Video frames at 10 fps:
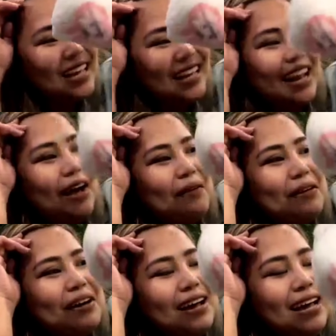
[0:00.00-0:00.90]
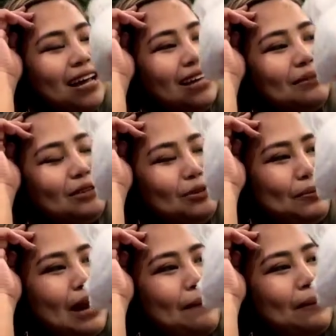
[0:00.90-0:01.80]
Love, yung
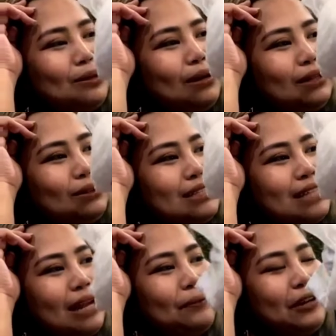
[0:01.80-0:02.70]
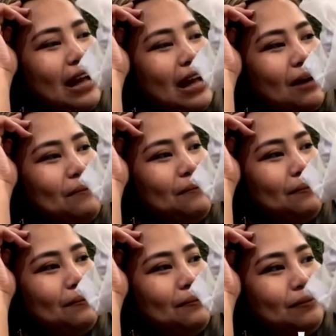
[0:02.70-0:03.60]
pinapatungan ko ng cellphone, love.
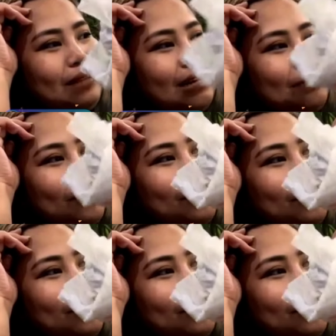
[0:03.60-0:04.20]
Tingnan mo.